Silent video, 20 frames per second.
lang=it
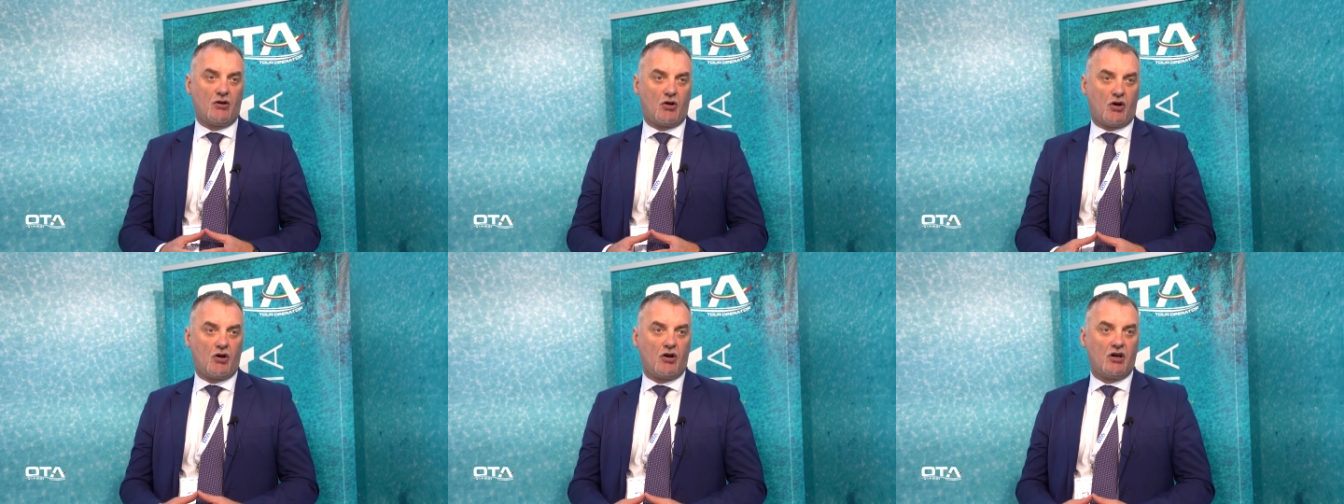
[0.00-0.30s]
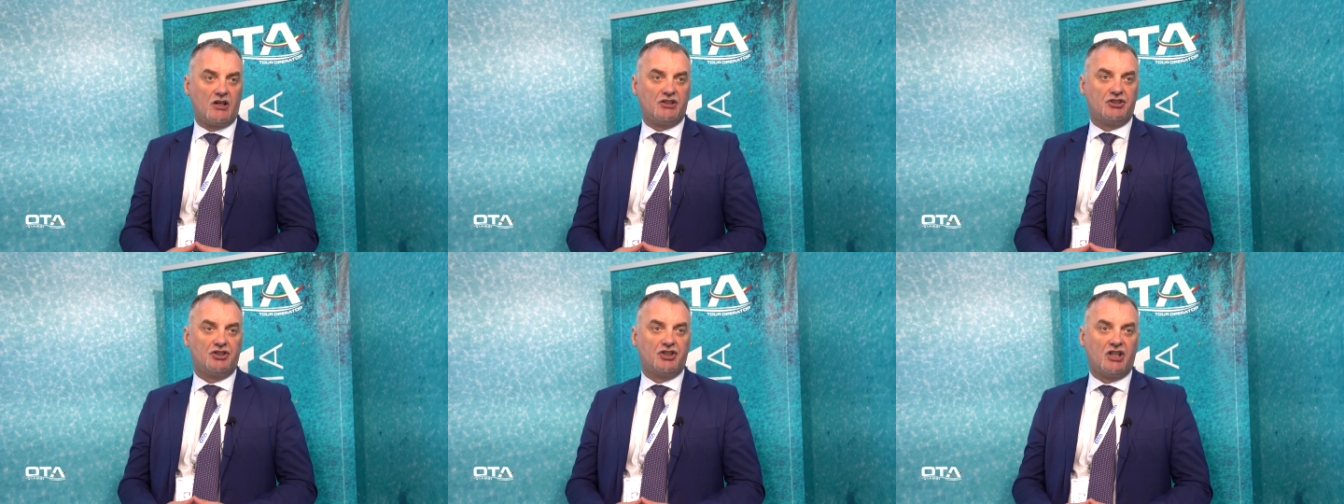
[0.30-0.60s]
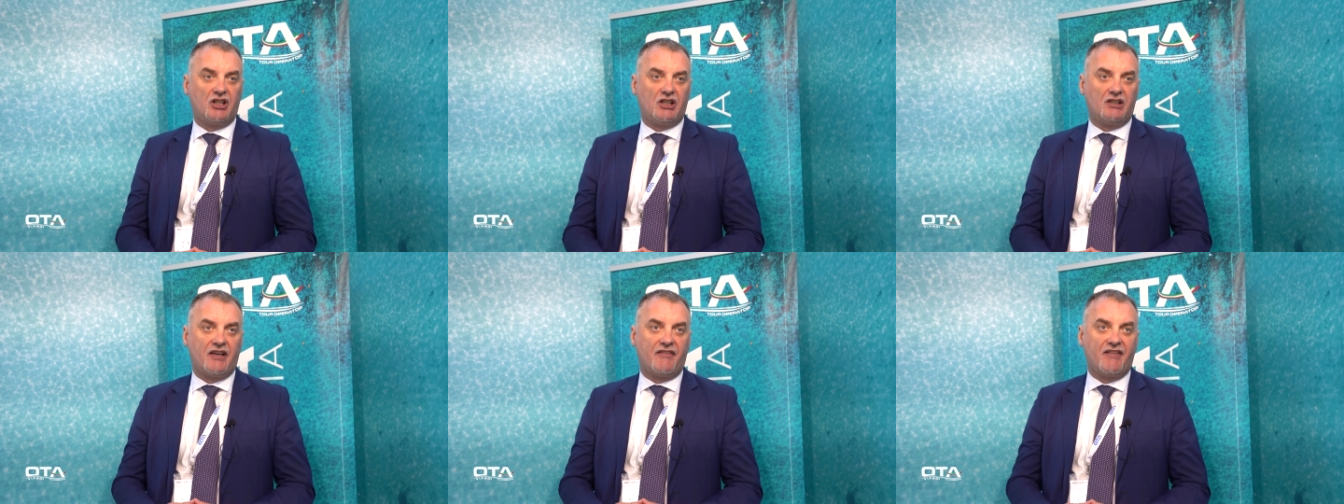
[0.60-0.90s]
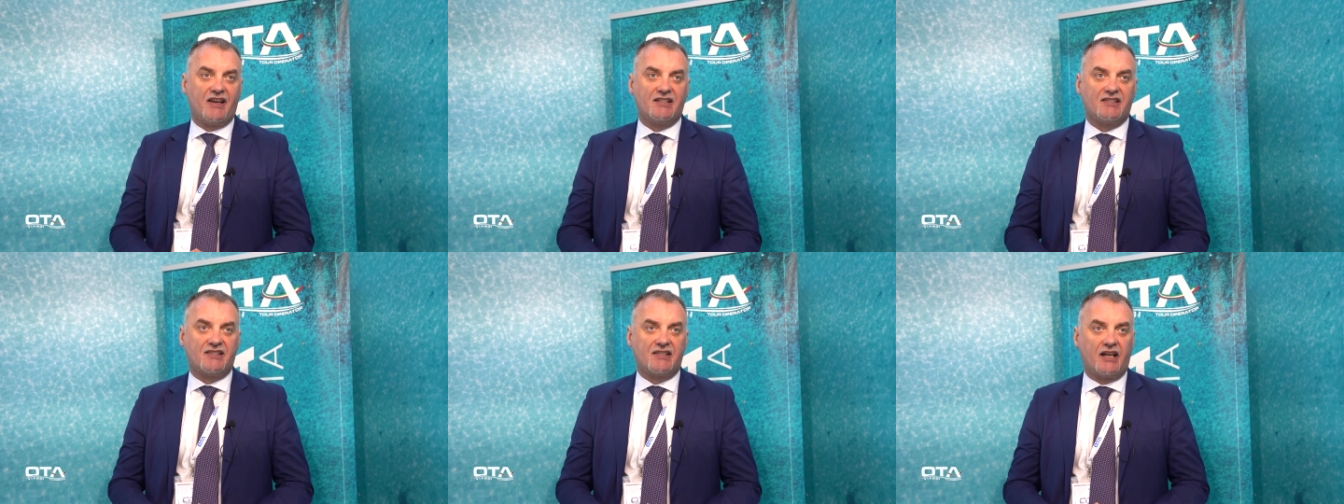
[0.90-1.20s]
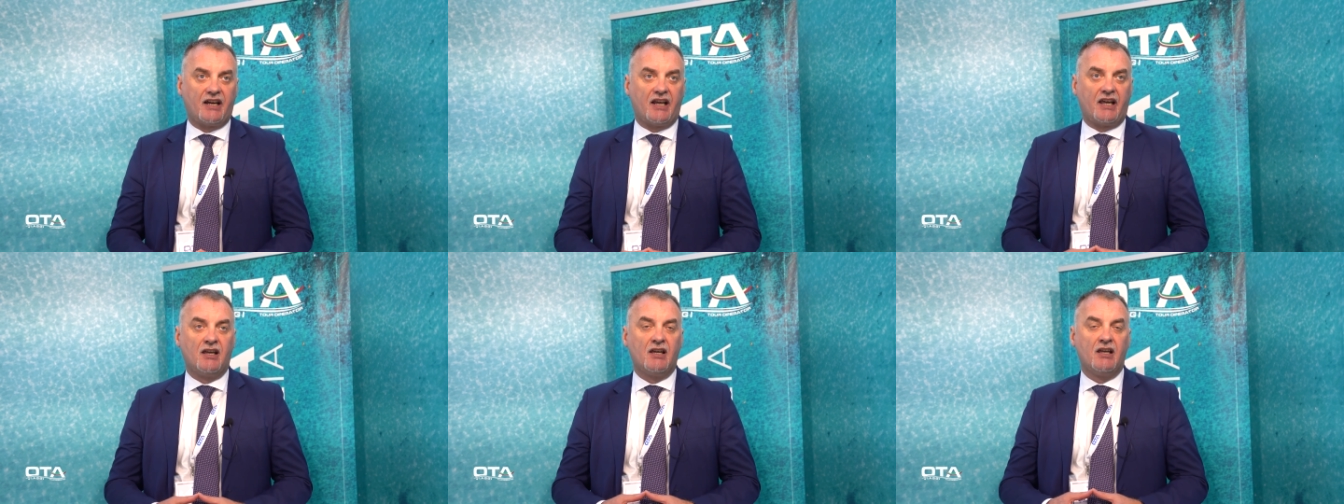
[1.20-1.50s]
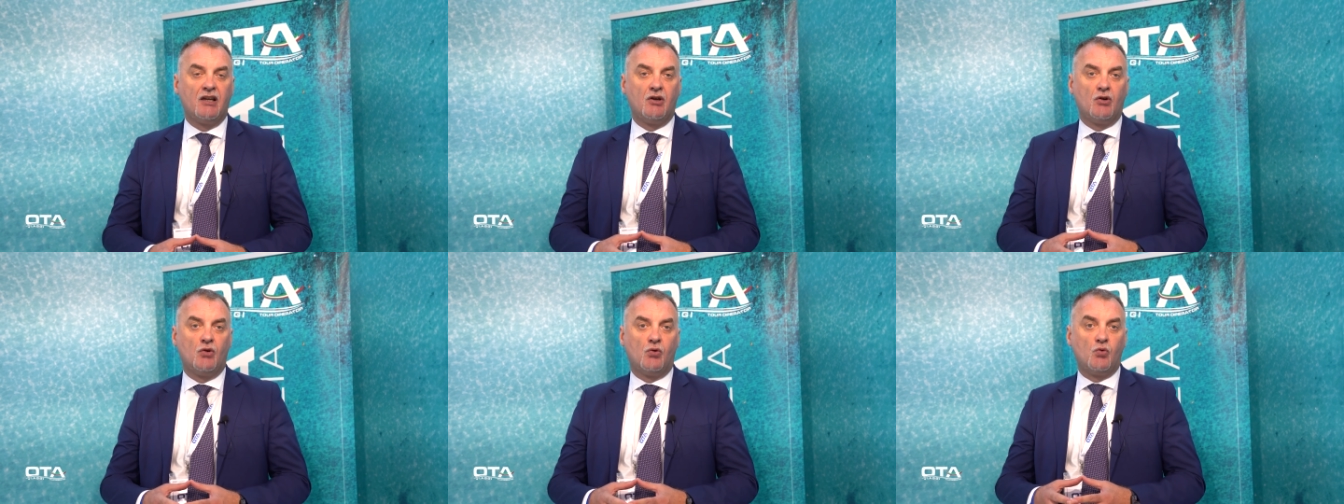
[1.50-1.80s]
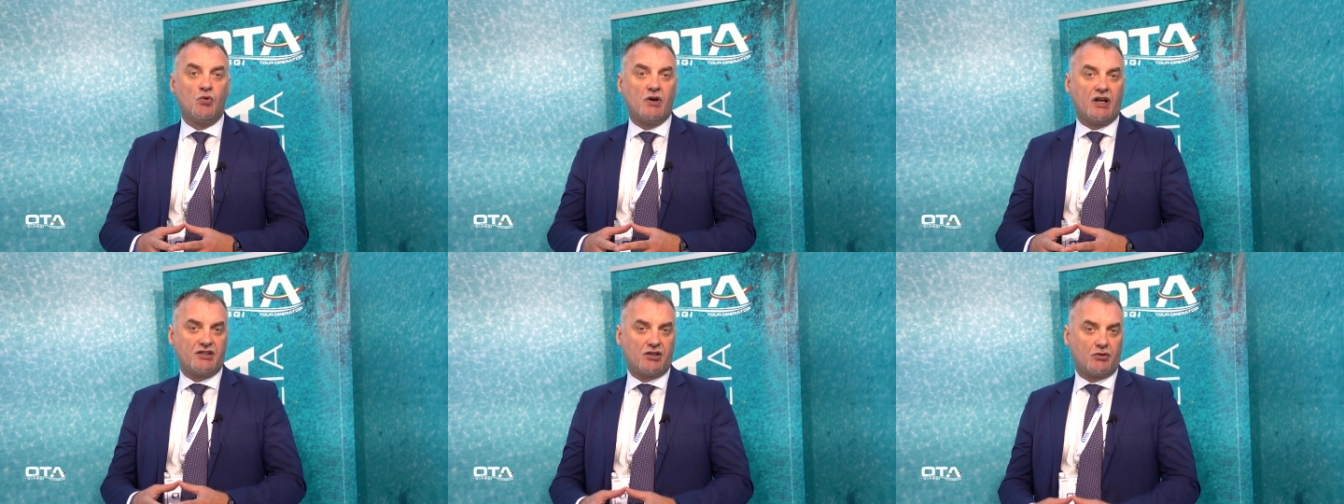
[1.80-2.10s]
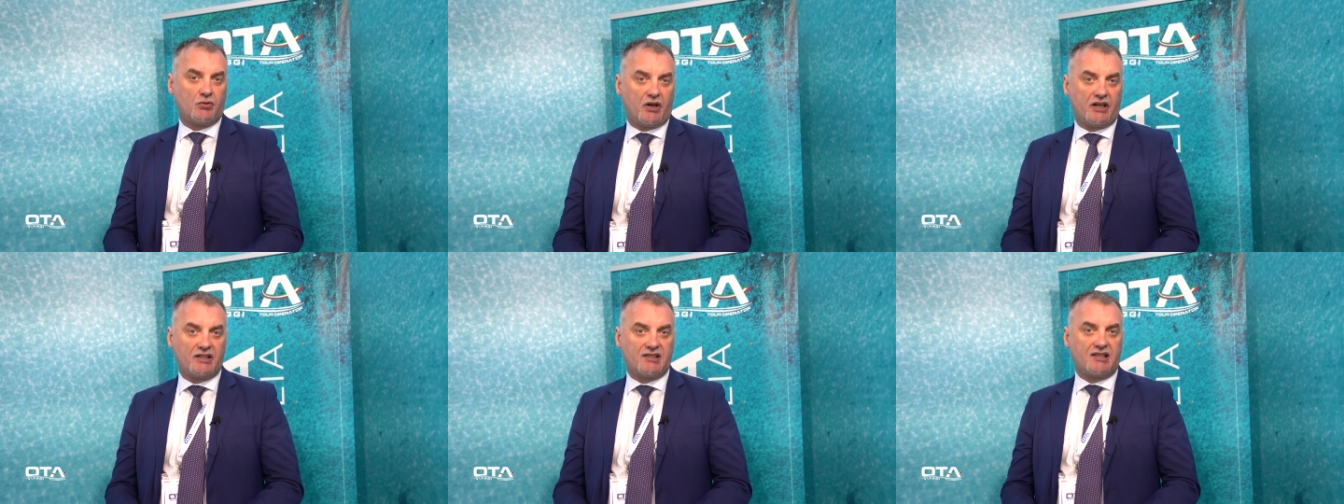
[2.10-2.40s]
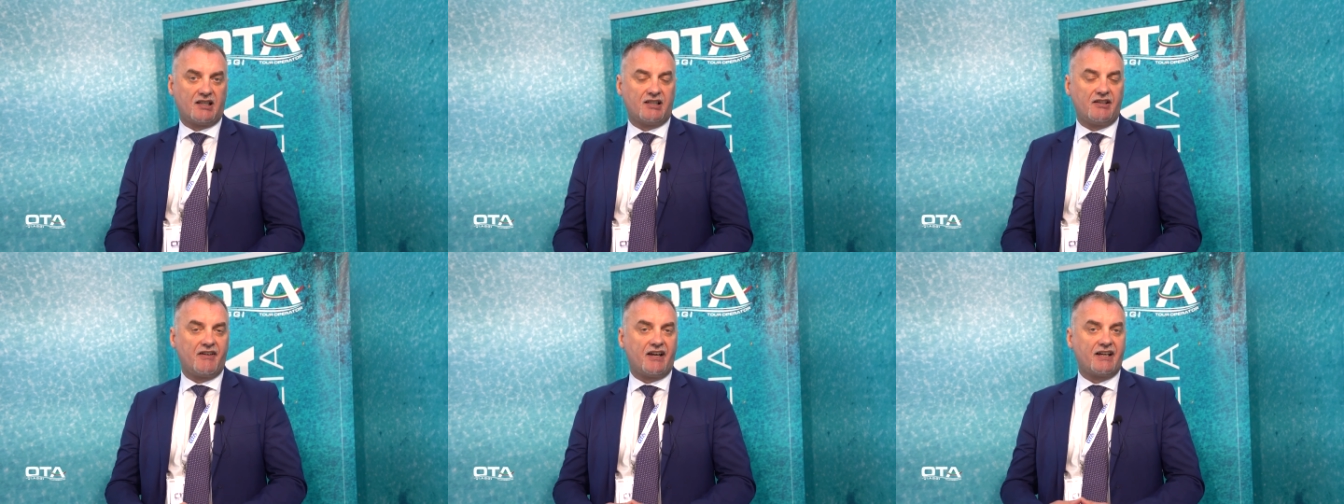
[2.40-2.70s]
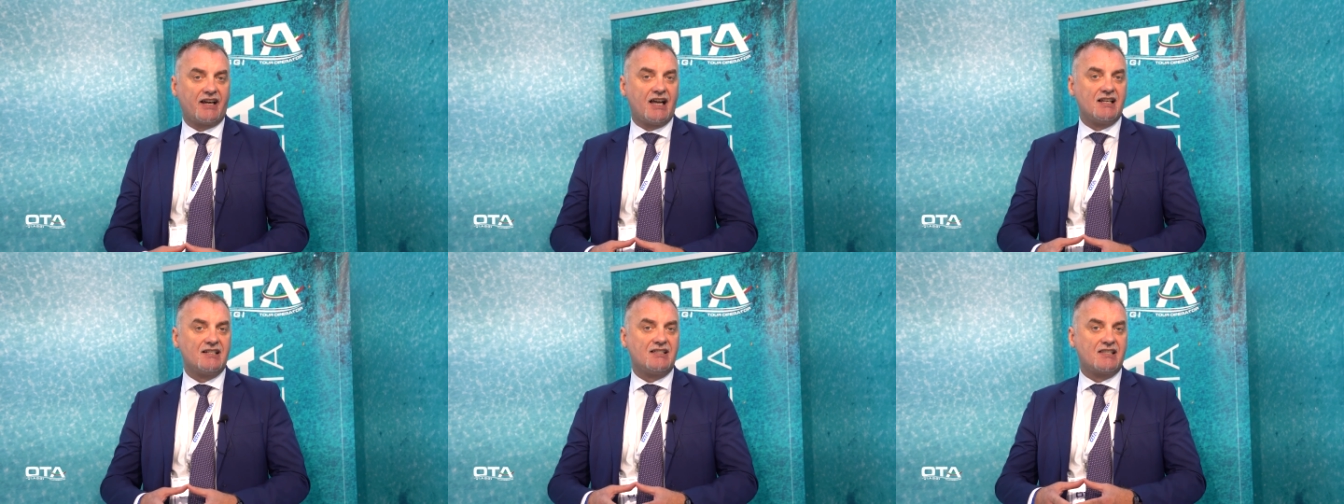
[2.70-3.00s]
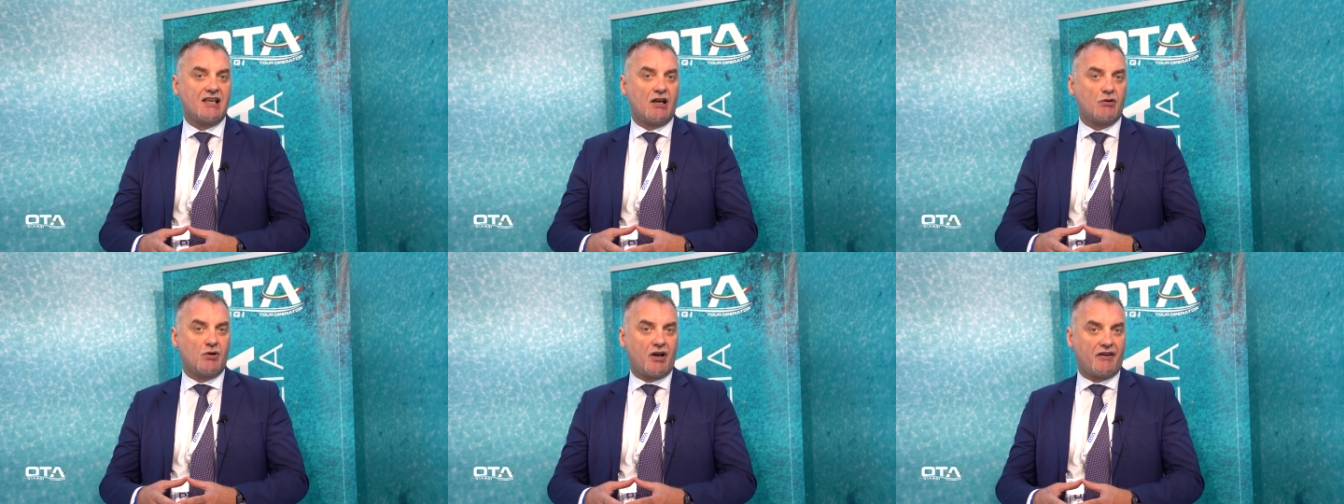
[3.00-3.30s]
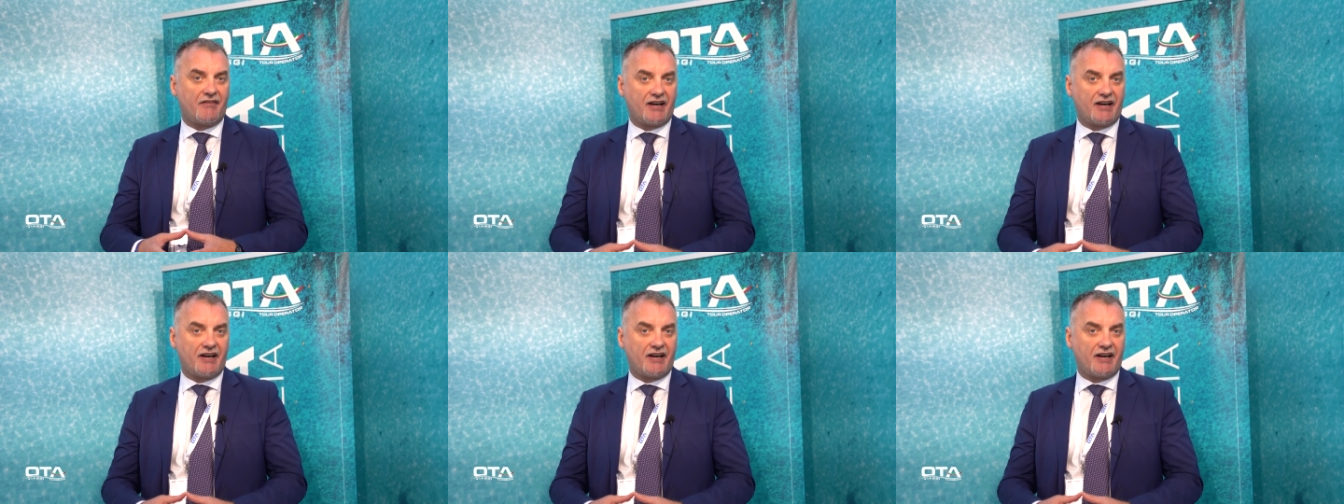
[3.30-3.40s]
oggi deve essere una sicurezza di vacanza, una